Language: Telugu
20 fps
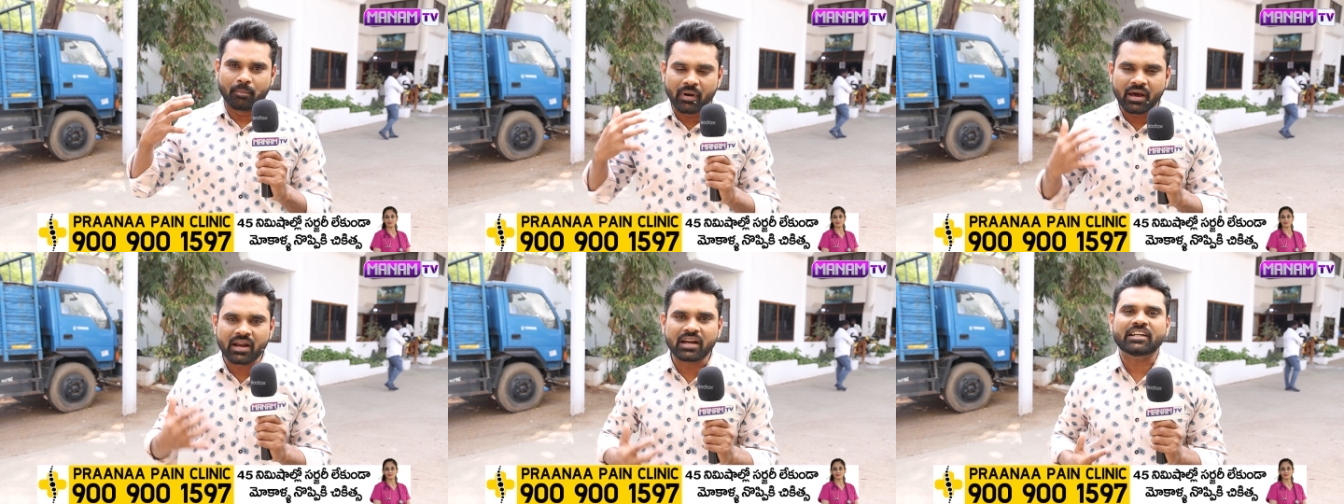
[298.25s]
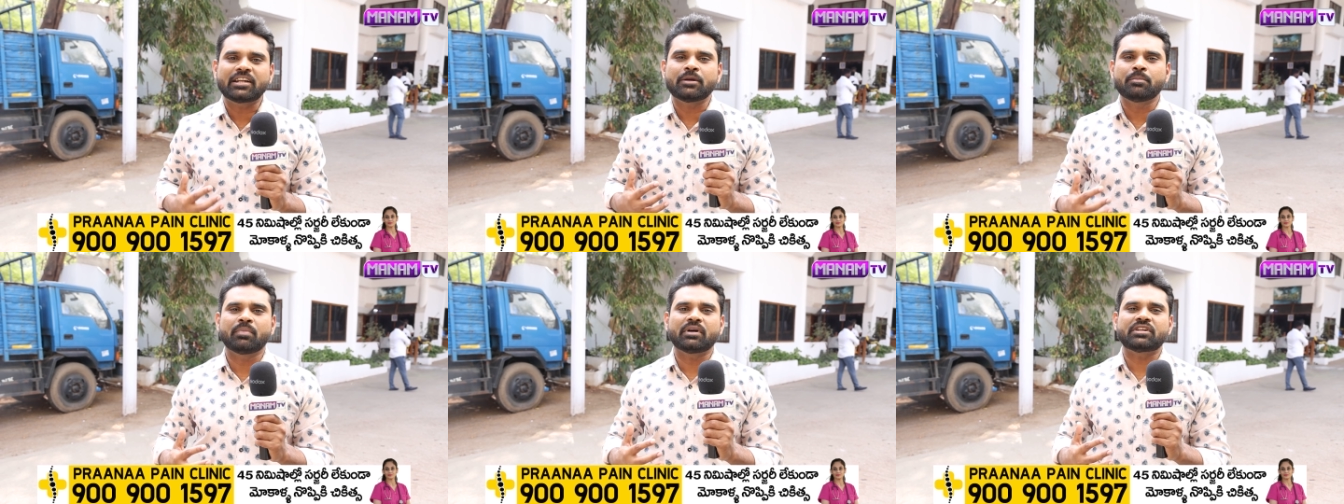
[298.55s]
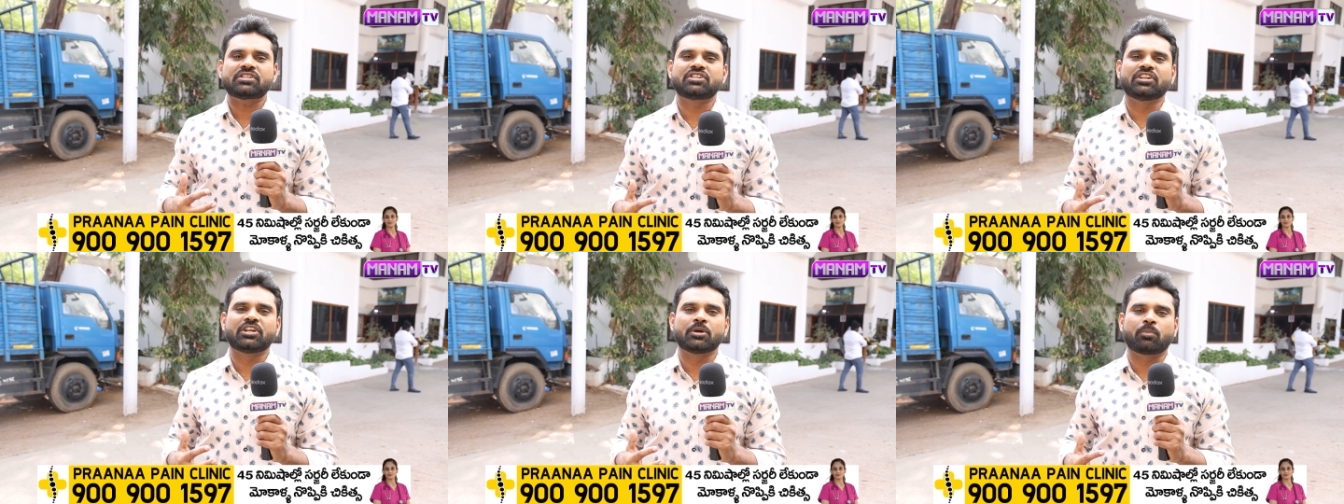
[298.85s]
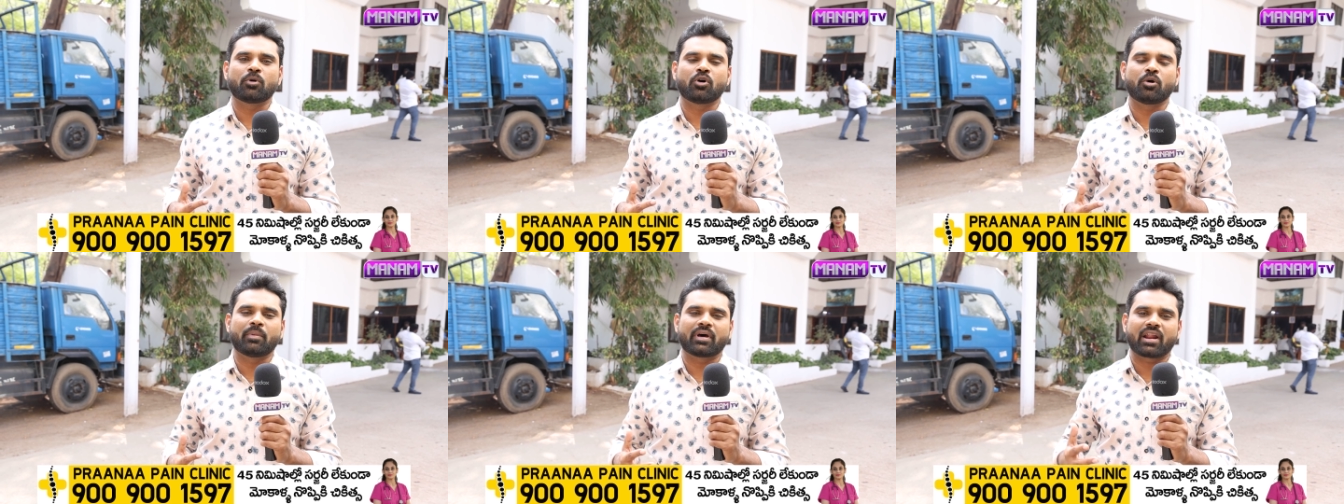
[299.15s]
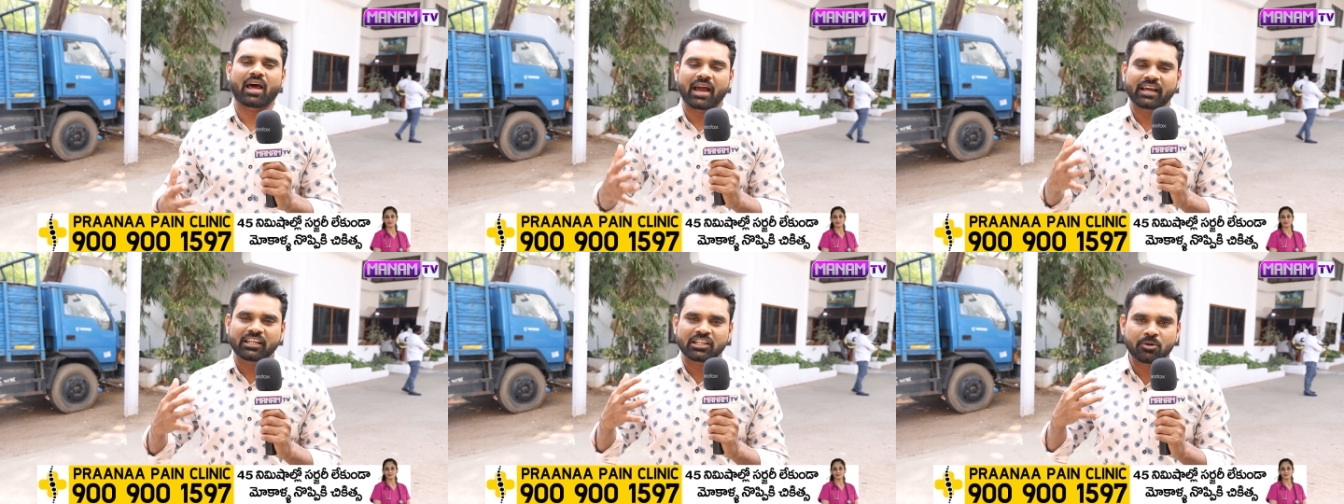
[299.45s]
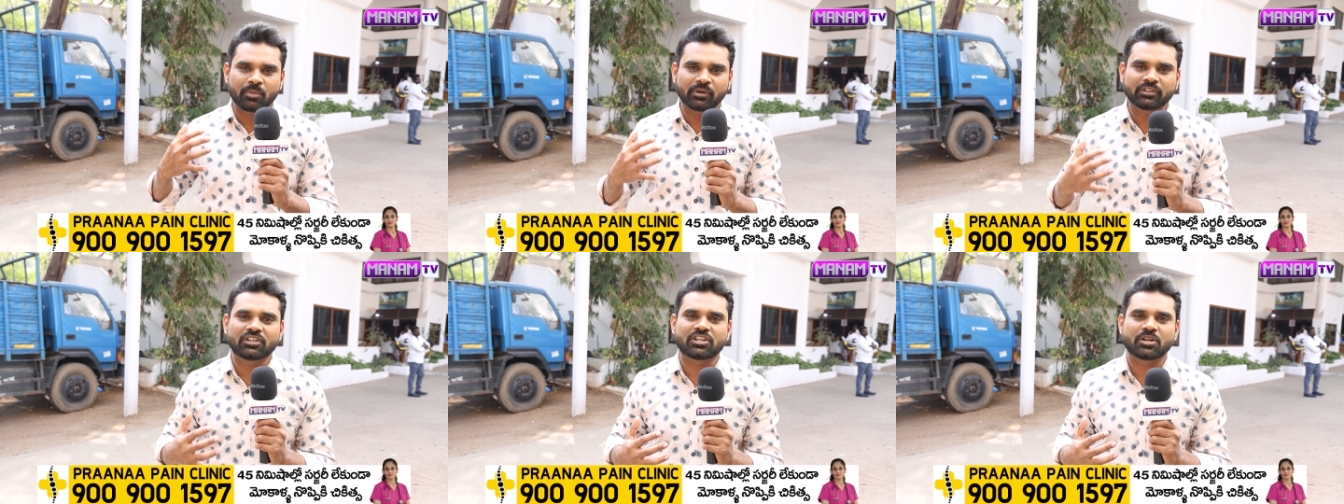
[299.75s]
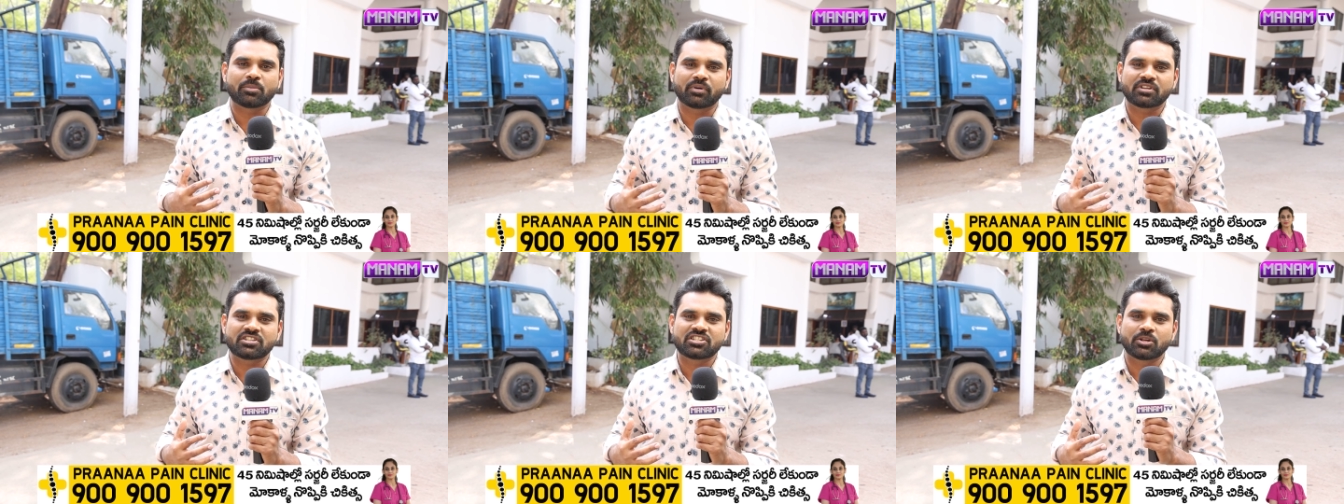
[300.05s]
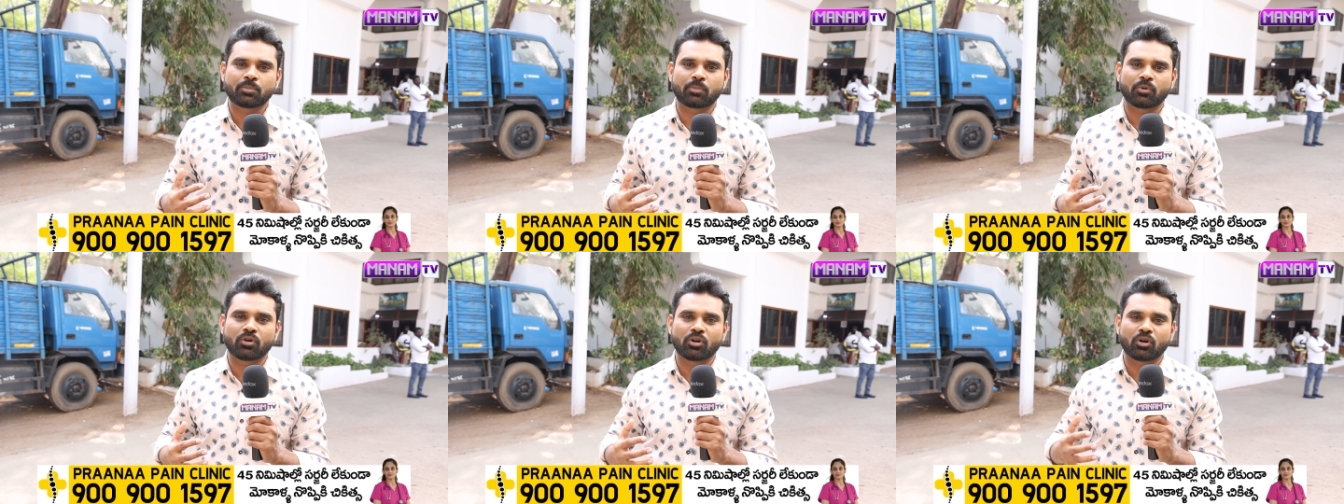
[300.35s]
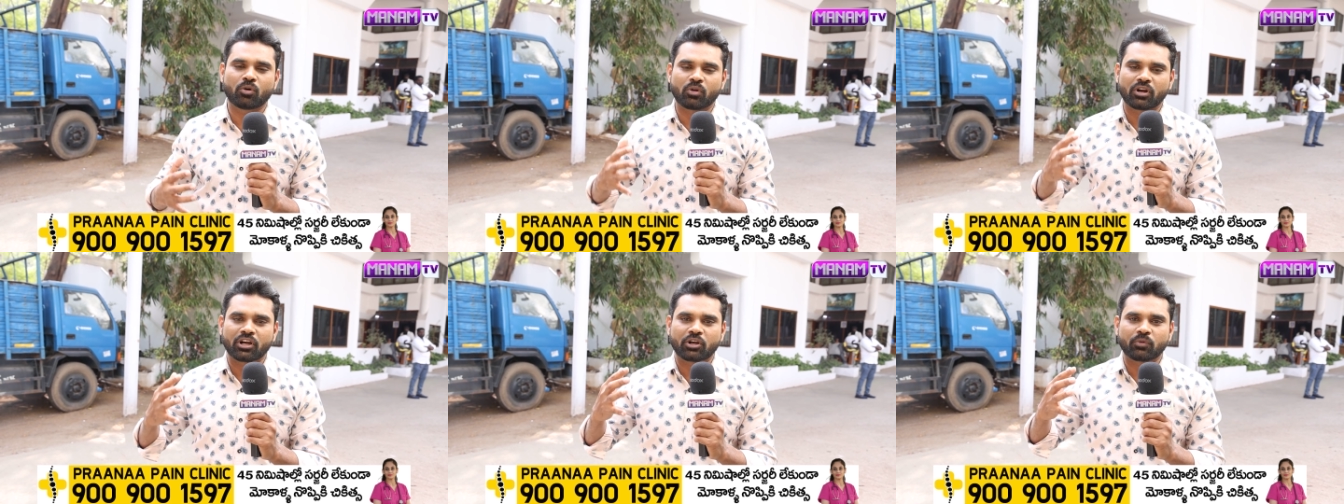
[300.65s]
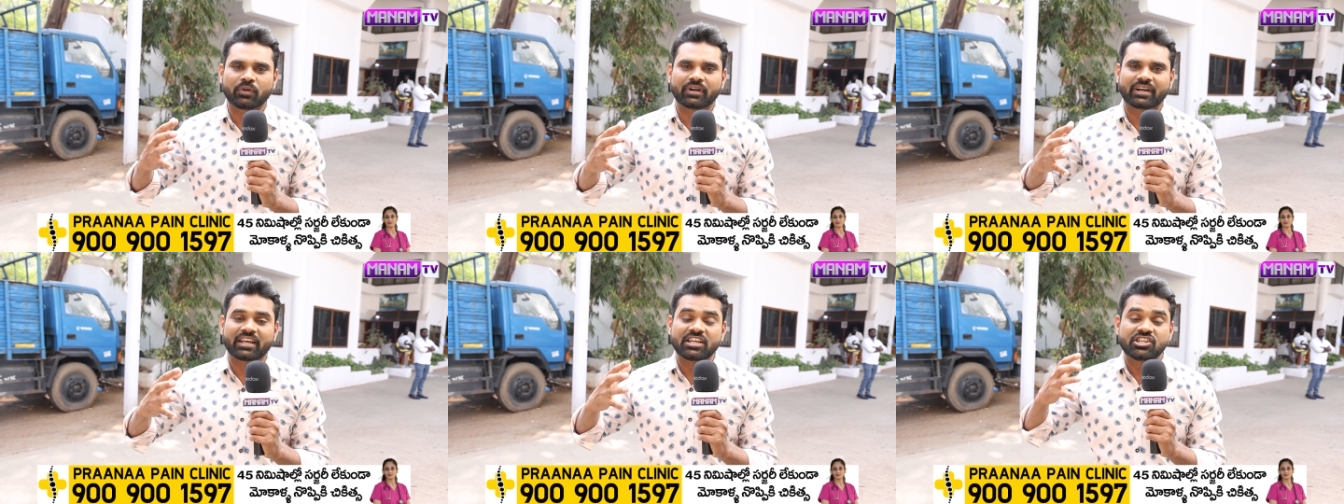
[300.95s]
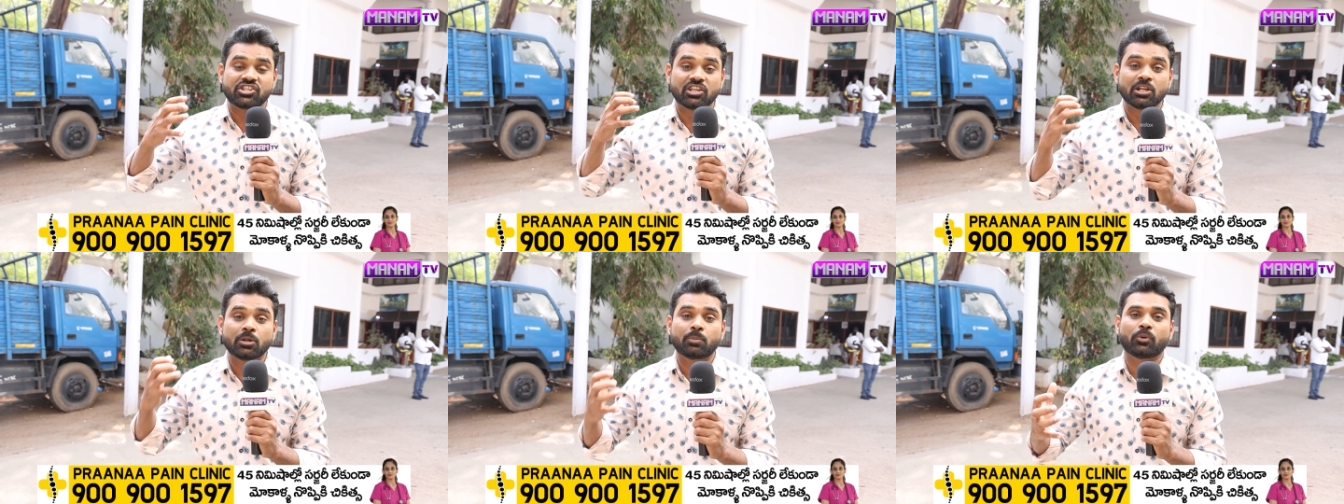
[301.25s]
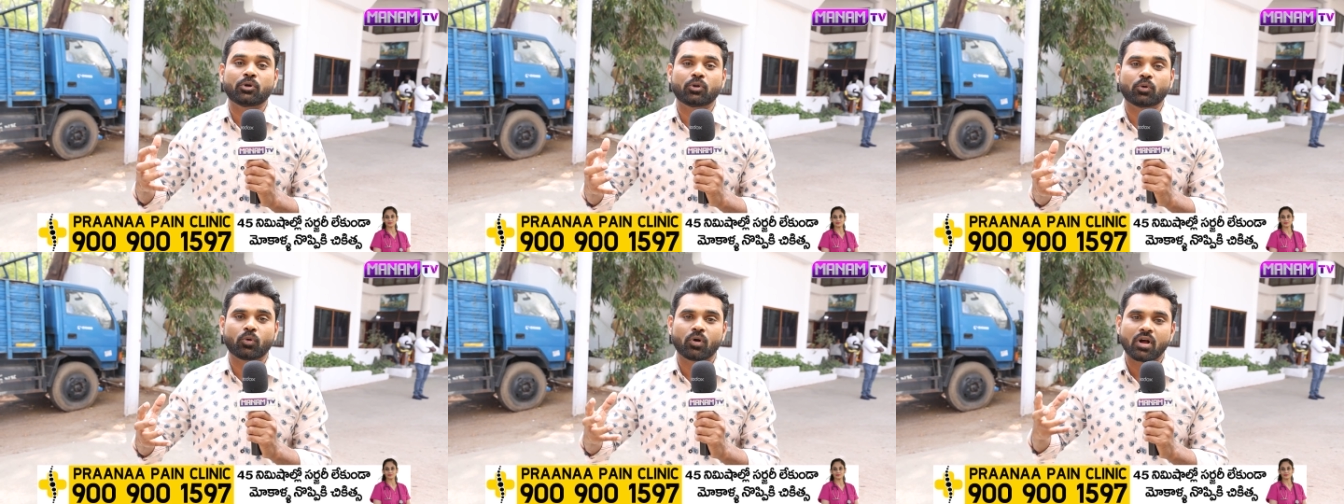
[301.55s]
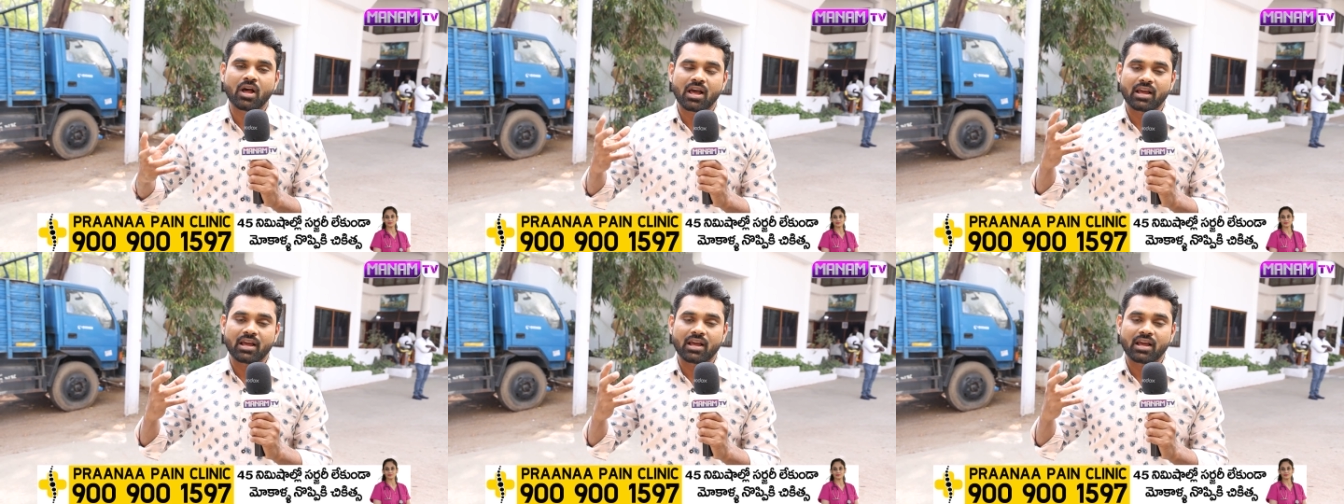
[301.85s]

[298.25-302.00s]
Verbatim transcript: మన టింబర్స్ డిపో మన హైదరాబాద్ టింబర్స్ డిపోలో ఉన్నటువంటి శిల్పులు